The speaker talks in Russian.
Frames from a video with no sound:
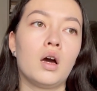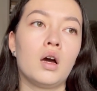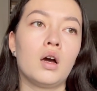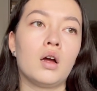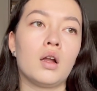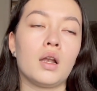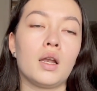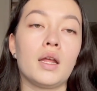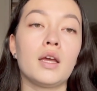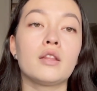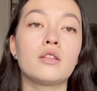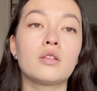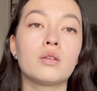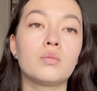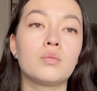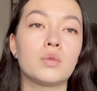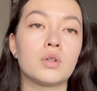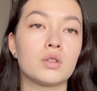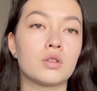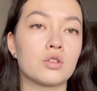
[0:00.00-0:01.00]

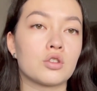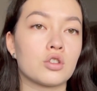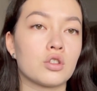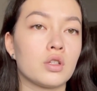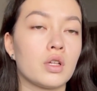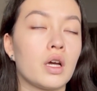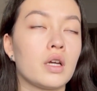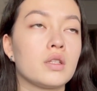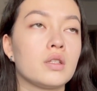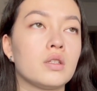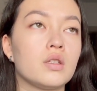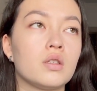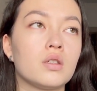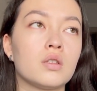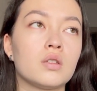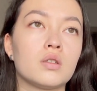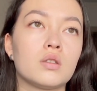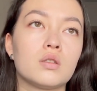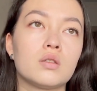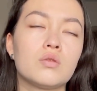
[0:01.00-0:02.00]
Летом это желание,